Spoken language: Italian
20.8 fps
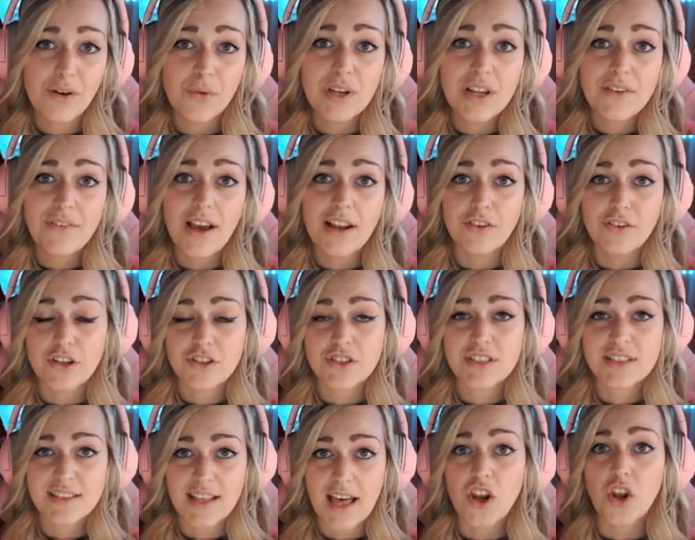un livello
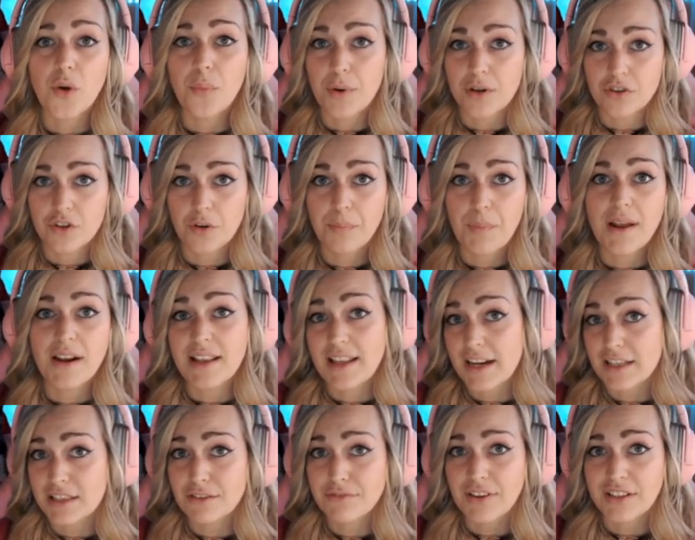necessario per droppare gli
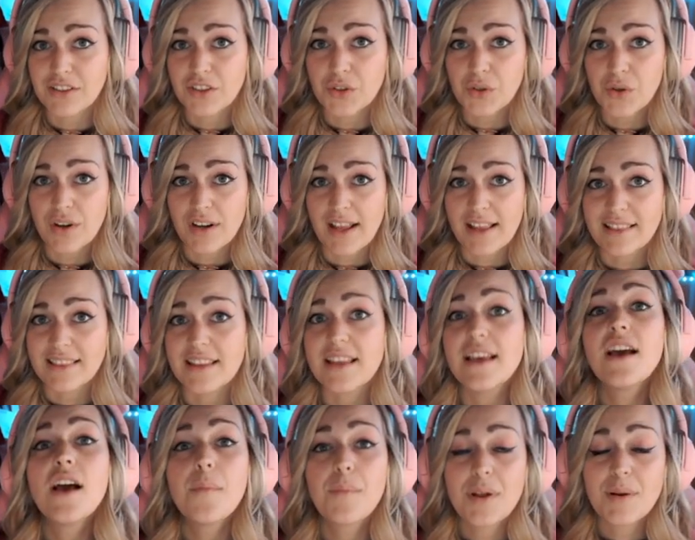artefatti corretti
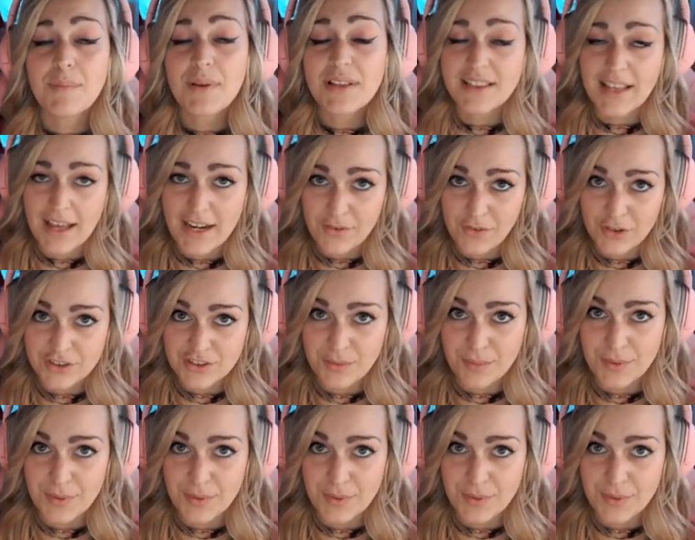per buildare i vostri